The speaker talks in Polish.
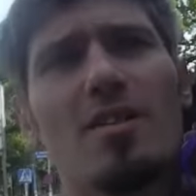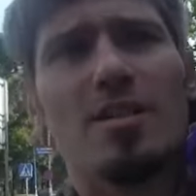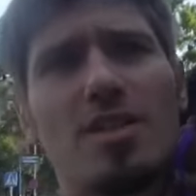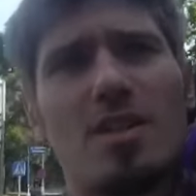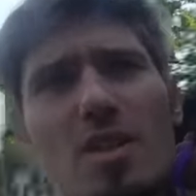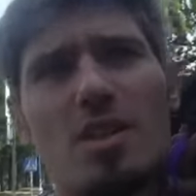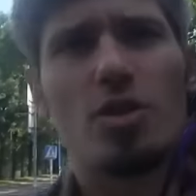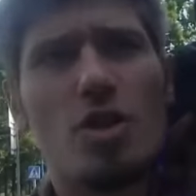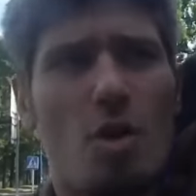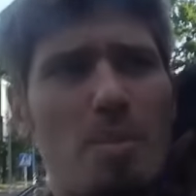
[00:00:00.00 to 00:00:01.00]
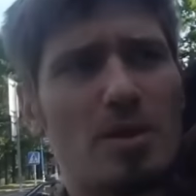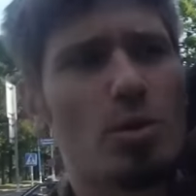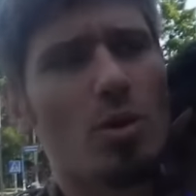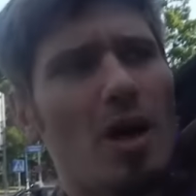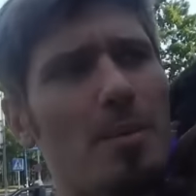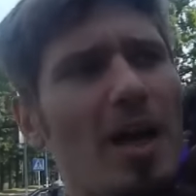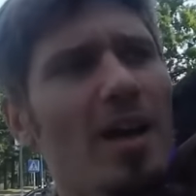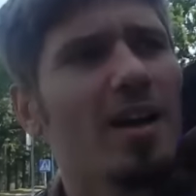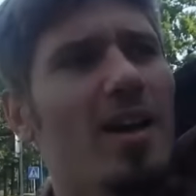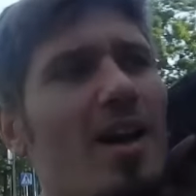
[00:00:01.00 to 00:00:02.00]
więc yy, po y, paskudną chemię,
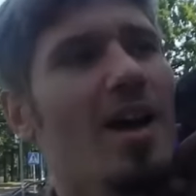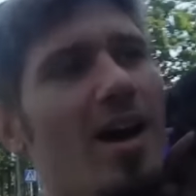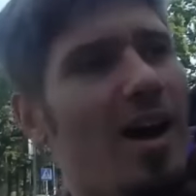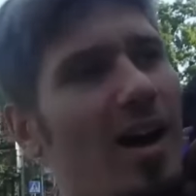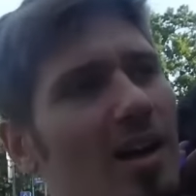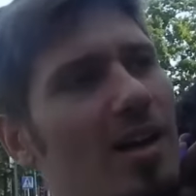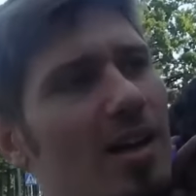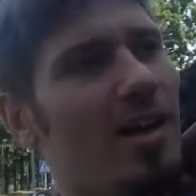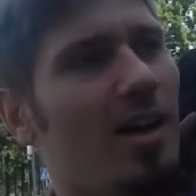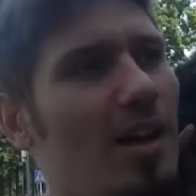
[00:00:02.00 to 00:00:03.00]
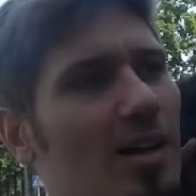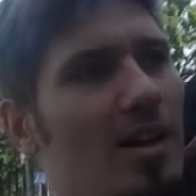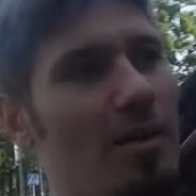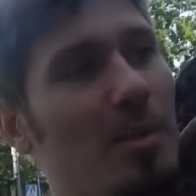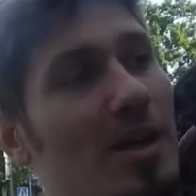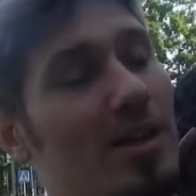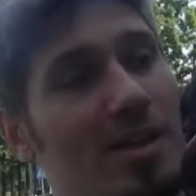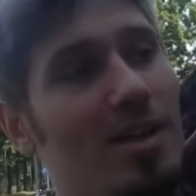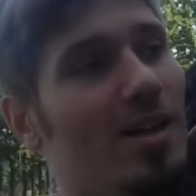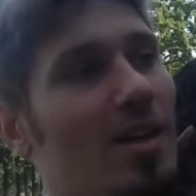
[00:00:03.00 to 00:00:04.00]
ale, ale nie wiem.
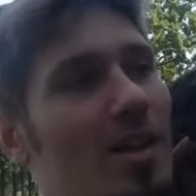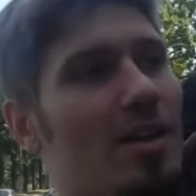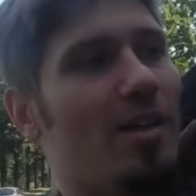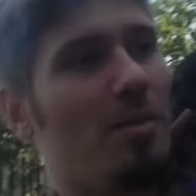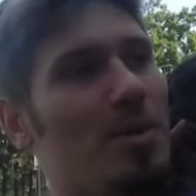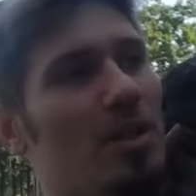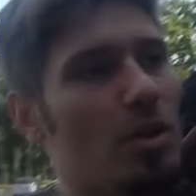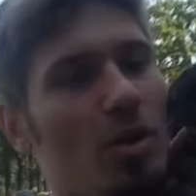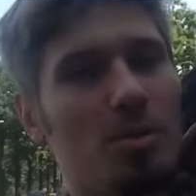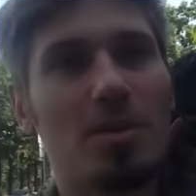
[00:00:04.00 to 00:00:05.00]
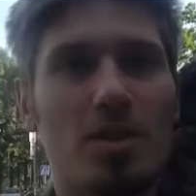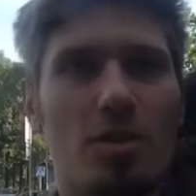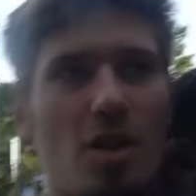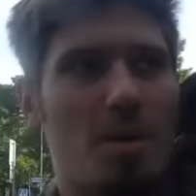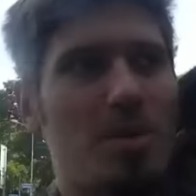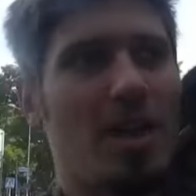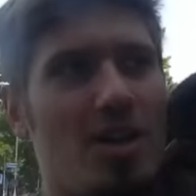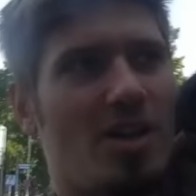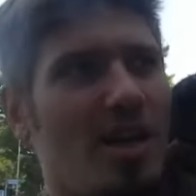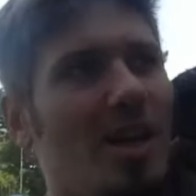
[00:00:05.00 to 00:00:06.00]
Nie wiem, mnie to, mnie to trochę
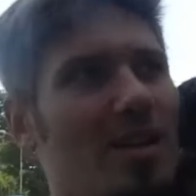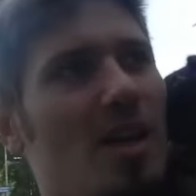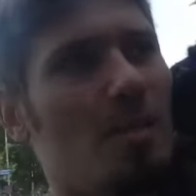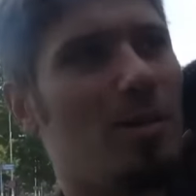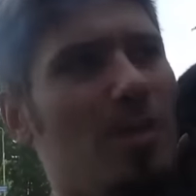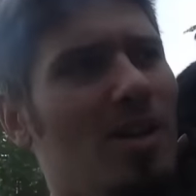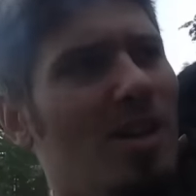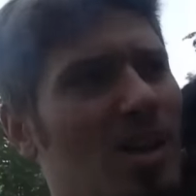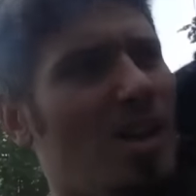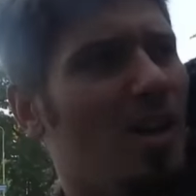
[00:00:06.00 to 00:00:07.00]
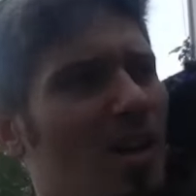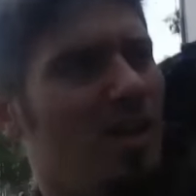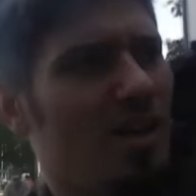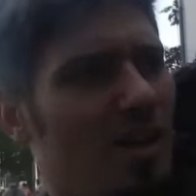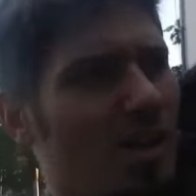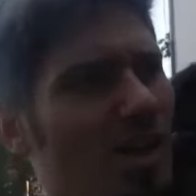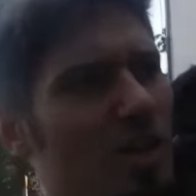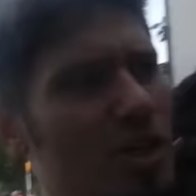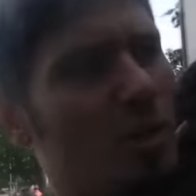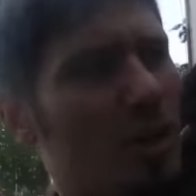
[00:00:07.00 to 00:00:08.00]
przeraża. Ja nie mam e,
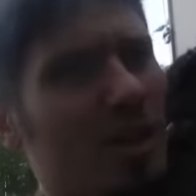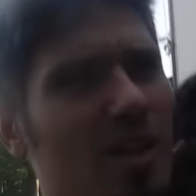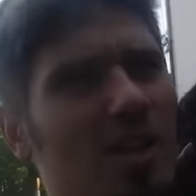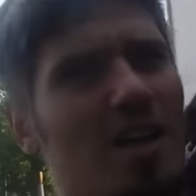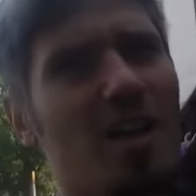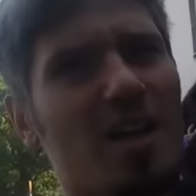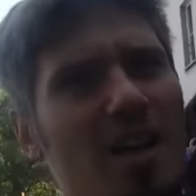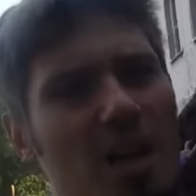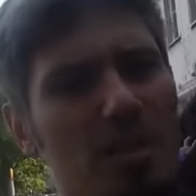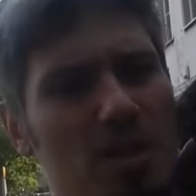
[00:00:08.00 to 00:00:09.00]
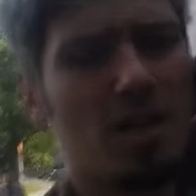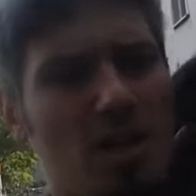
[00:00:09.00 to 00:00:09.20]
siły karmić